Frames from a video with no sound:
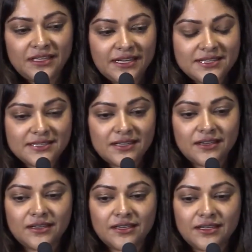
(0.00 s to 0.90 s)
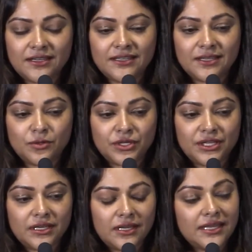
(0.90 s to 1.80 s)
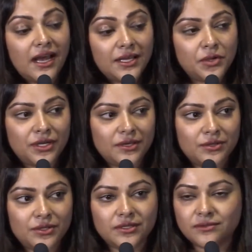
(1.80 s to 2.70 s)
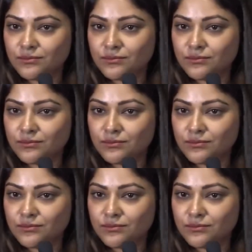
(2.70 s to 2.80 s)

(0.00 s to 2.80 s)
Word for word: தெர் இஸ் அ இதில் ஒரு தாயோட ஒரு